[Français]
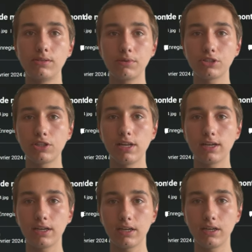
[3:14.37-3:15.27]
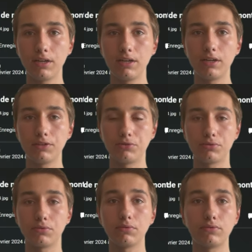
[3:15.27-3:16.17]
images qu'il a créées, elles
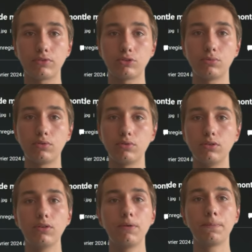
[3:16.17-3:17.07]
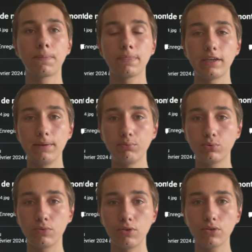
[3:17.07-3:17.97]
sont franchement... Euh,
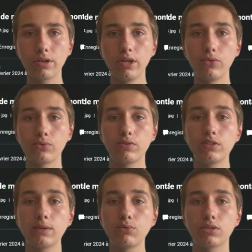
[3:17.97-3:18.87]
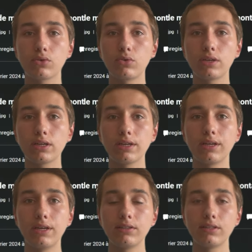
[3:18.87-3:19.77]
époustouflante. Donc si vous avez besoin de
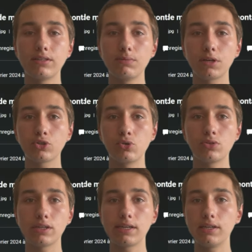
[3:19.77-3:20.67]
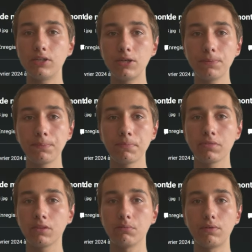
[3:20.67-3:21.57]
créer des images de cette qualité,
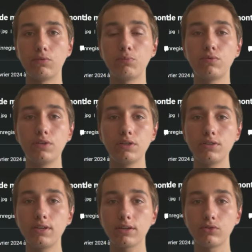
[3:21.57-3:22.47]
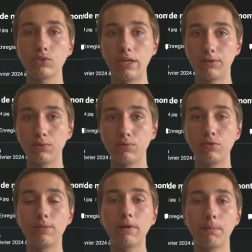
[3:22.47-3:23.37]
bah, vous pouvez dire et que vous
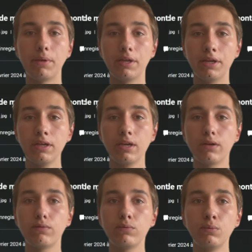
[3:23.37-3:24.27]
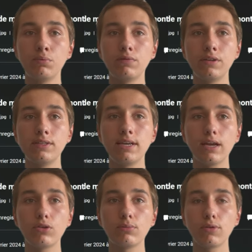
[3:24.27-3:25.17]
voulez pas payer, vous pouvez
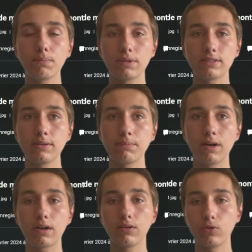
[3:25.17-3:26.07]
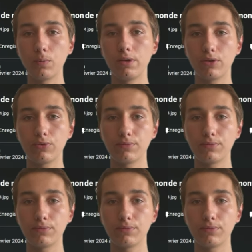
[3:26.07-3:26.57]
directement passer par Copilot.